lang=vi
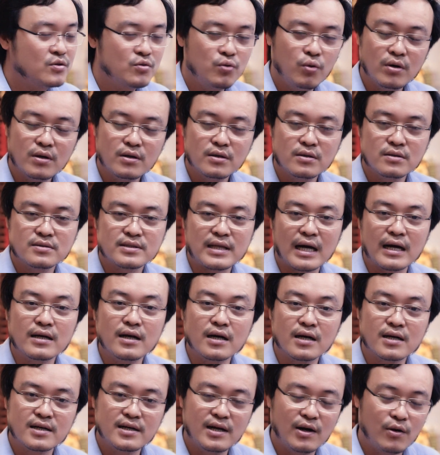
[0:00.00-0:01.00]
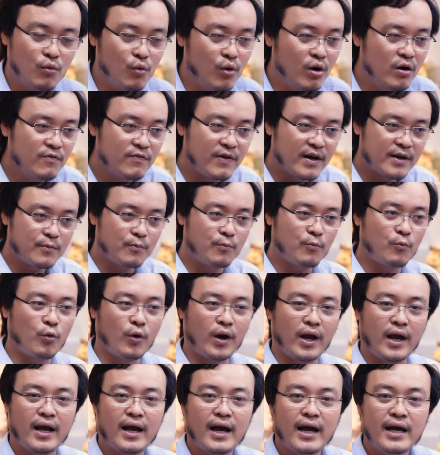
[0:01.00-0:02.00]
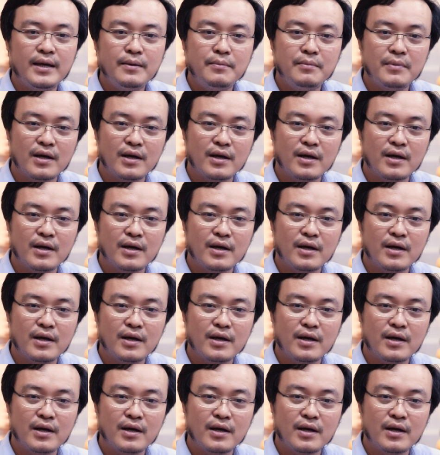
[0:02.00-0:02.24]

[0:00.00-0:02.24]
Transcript: thuốc tăng lực đâu uống phát khỏe ngay,